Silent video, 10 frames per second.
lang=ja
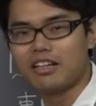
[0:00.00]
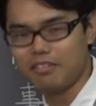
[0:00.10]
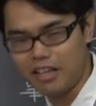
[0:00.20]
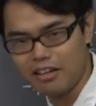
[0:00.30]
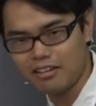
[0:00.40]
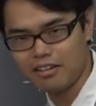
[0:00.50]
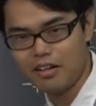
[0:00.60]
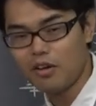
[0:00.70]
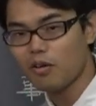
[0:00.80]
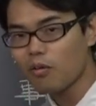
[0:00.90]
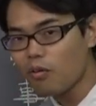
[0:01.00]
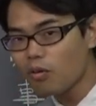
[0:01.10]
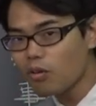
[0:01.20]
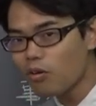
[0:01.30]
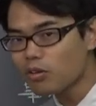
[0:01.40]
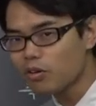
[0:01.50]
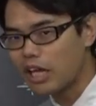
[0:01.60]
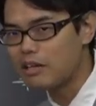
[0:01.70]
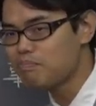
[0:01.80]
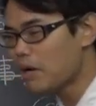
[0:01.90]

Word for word: けだよね。このことをね一